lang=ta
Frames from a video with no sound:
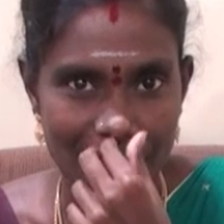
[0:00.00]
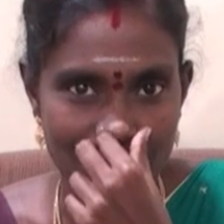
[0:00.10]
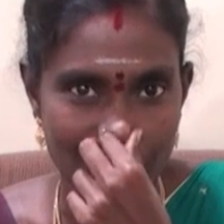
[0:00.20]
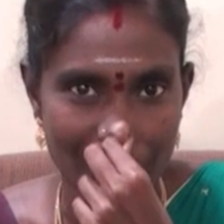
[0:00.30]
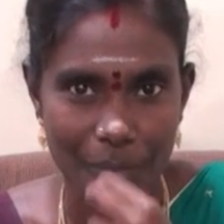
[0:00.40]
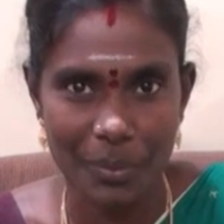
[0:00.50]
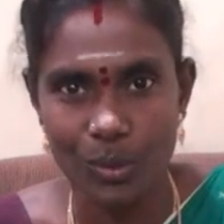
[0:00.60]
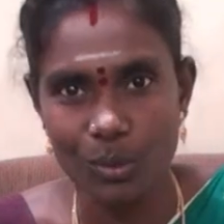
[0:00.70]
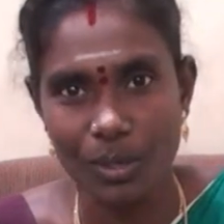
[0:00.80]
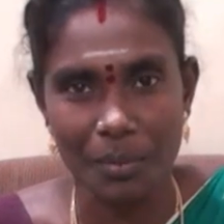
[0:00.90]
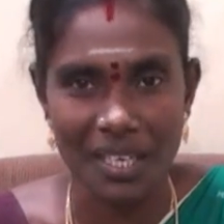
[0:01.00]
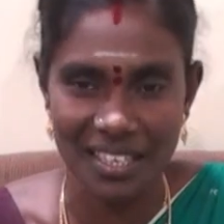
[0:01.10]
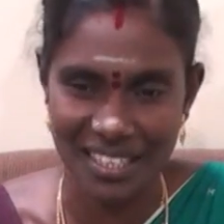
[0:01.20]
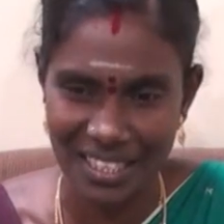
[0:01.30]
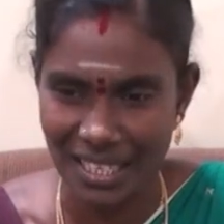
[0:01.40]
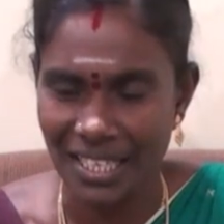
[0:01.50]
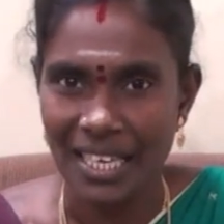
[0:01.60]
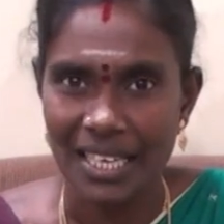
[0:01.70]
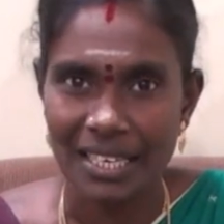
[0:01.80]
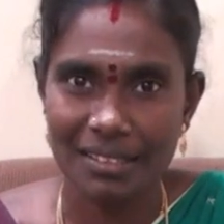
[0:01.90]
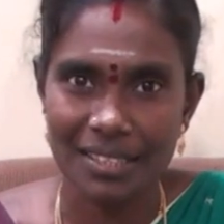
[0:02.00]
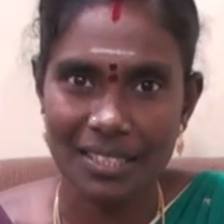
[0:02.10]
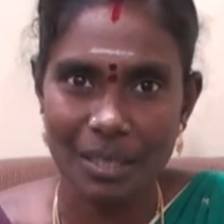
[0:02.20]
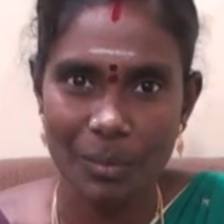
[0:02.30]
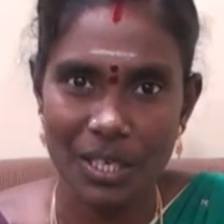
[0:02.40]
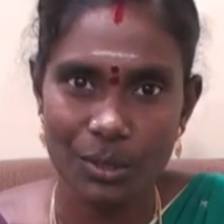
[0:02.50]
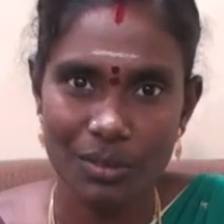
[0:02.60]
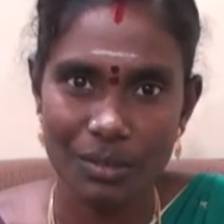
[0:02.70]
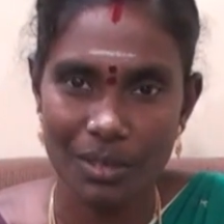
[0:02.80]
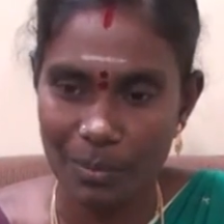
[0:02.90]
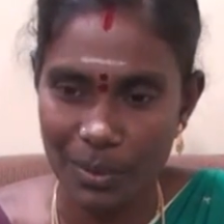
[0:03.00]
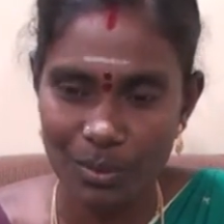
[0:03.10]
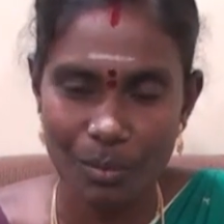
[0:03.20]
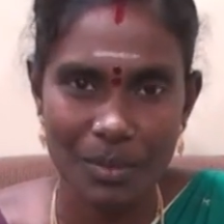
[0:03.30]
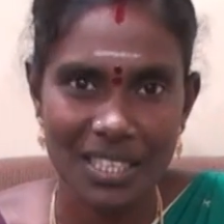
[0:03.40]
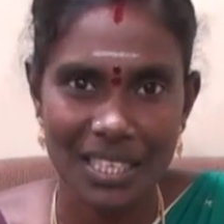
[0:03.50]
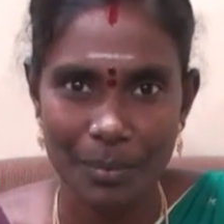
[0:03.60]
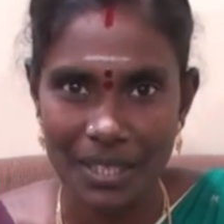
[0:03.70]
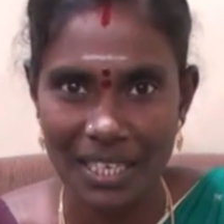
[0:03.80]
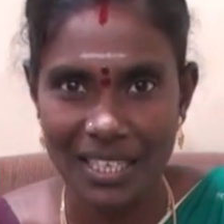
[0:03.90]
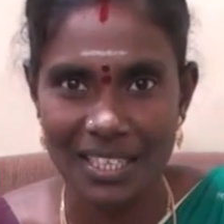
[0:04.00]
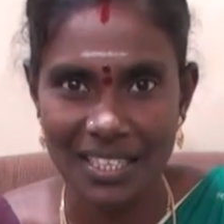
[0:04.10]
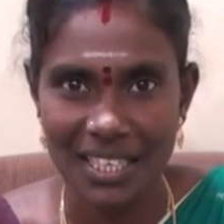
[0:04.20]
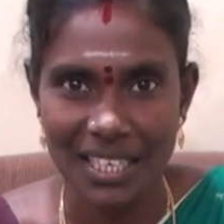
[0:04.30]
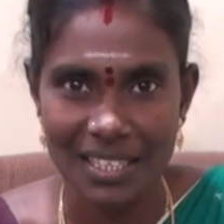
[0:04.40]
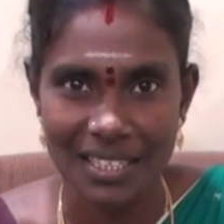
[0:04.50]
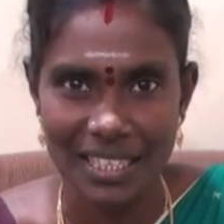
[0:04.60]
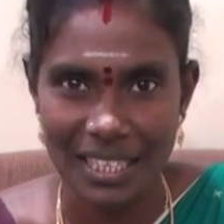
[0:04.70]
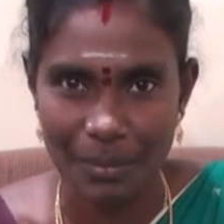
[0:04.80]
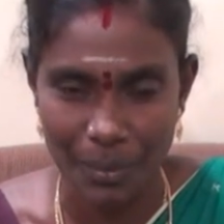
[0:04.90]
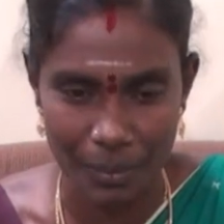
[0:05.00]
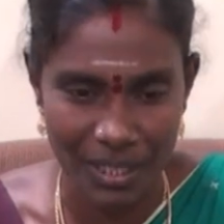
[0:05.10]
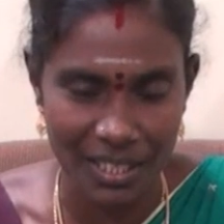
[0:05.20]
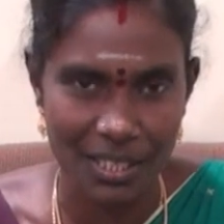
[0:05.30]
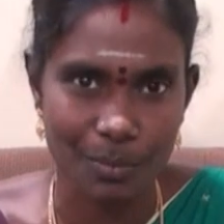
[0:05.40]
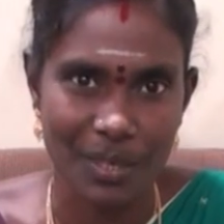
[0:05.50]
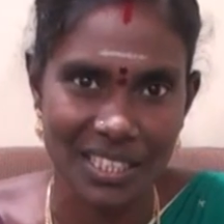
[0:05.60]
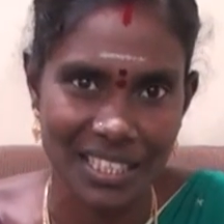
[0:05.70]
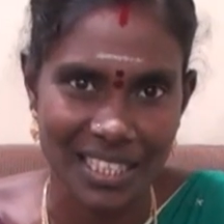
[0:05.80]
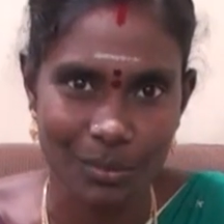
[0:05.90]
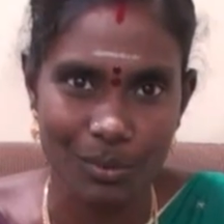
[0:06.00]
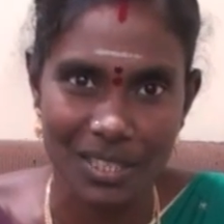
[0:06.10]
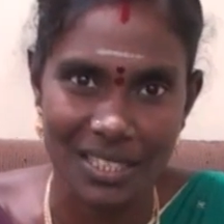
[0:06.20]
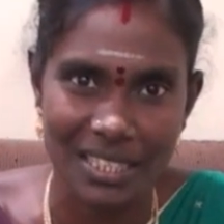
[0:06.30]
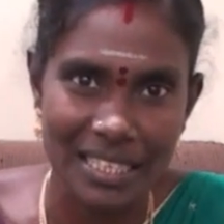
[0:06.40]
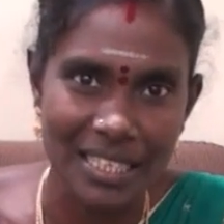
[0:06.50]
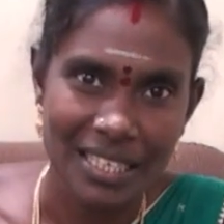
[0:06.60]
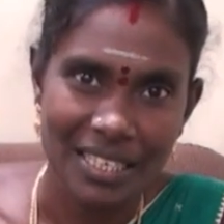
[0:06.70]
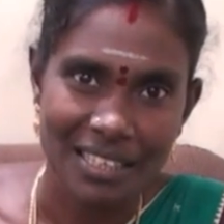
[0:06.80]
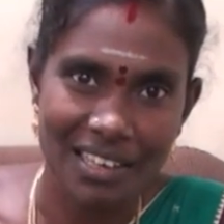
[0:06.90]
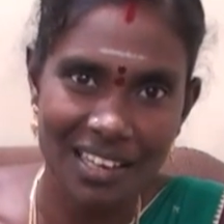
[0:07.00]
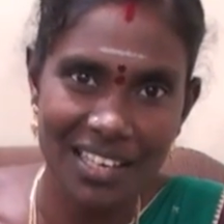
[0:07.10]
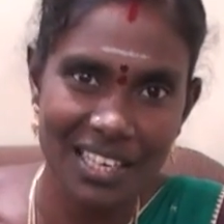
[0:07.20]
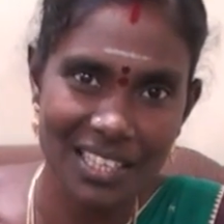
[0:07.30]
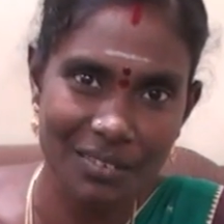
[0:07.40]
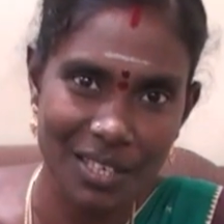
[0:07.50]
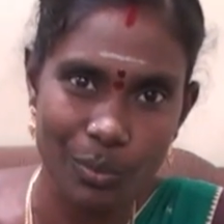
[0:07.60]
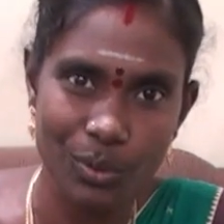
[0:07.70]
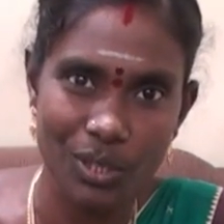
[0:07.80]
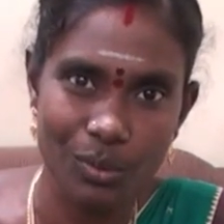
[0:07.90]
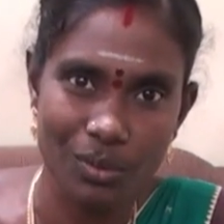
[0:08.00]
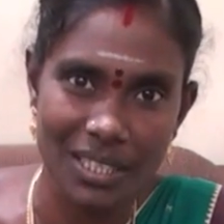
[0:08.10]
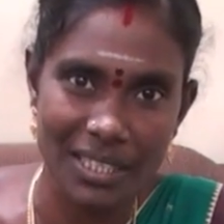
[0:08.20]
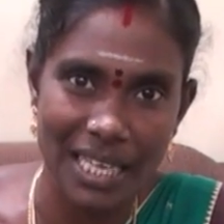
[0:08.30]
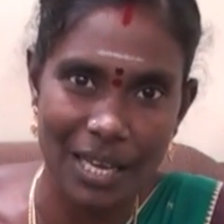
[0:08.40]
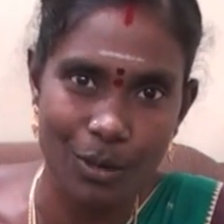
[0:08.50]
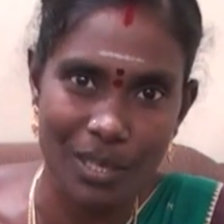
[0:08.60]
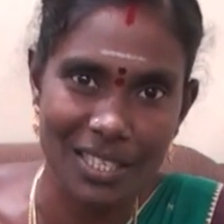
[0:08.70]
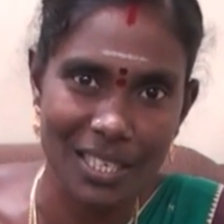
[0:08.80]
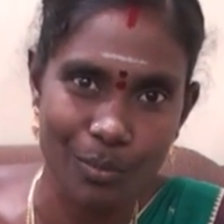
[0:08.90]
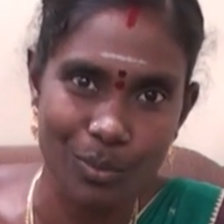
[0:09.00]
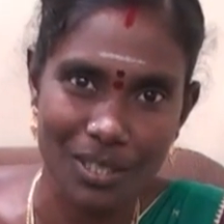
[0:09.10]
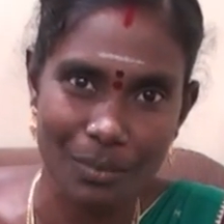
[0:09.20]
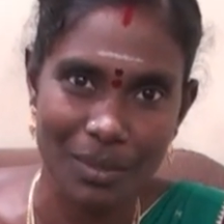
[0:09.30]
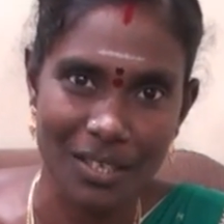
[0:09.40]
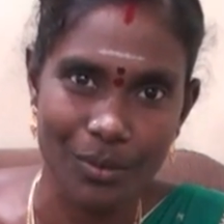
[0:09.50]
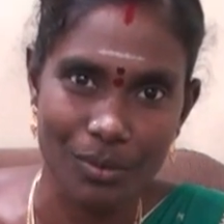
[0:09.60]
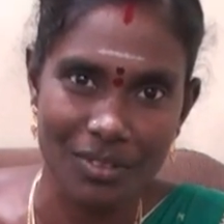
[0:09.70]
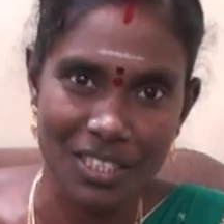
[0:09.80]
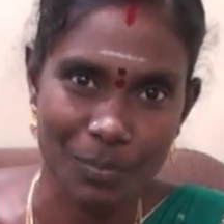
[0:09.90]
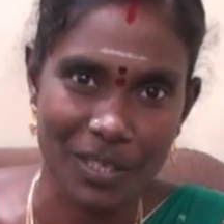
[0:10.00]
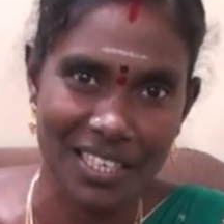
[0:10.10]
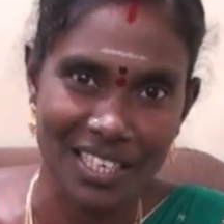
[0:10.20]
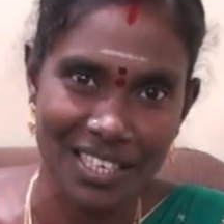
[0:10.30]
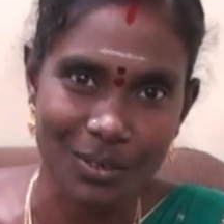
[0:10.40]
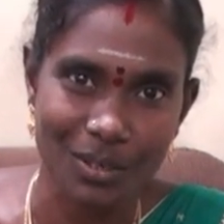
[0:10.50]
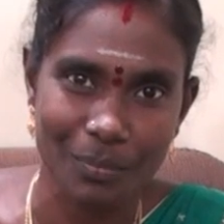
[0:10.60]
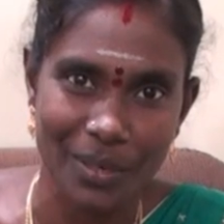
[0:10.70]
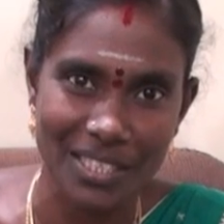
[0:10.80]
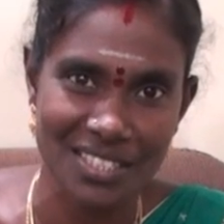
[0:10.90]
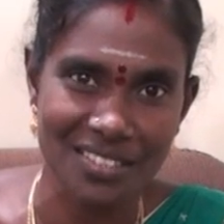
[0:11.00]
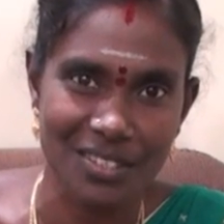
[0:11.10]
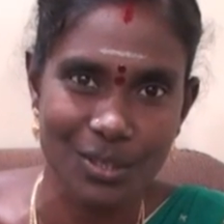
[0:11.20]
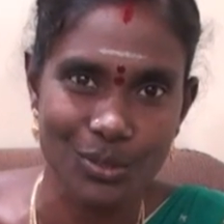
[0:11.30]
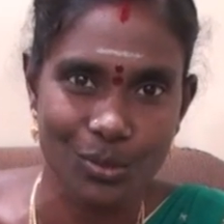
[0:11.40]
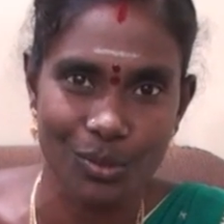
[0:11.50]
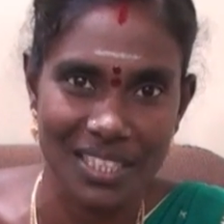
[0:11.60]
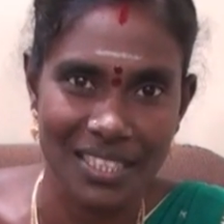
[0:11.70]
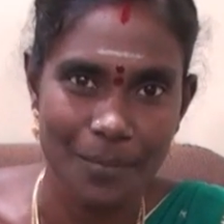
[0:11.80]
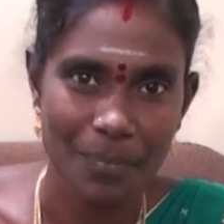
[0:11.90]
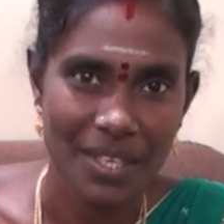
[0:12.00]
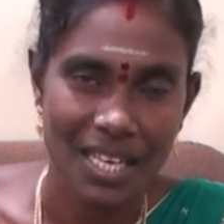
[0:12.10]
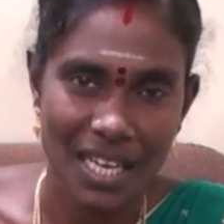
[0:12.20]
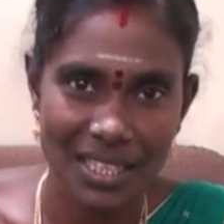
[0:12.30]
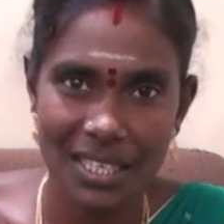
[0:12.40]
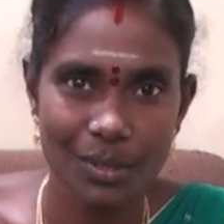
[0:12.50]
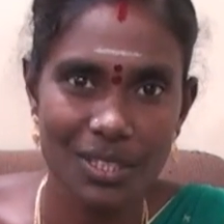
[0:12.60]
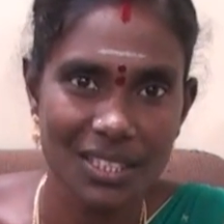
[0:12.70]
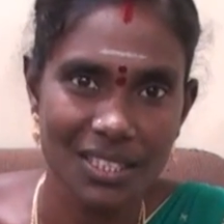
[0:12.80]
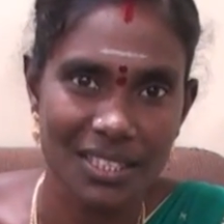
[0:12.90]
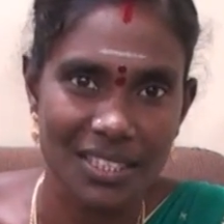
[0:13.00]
இந்திய வருவாயை பெருக்கும் அப்படின்றதெல்லாம் வந்து தமிழ்நாட்டோட வருவாயை பெருக்கும் அப்படின்றத அப்படியே அக்கக்க அக்கக்க நீங்கள் அப்படியே எடுத்து பார்த்தீங்கன்னா உங்களுக்கு கால அட்டவணை போட்டு உங்களுக்கு ஆரோ மார்க்லாம் போட்டு அப்படியே ஒரு டிஸ்பிளே கண்ணில் உனக்கு பளிச்சுன்னு தெரிஞ்சிடும் உங்களுக்கு அந்த அளவுக்கு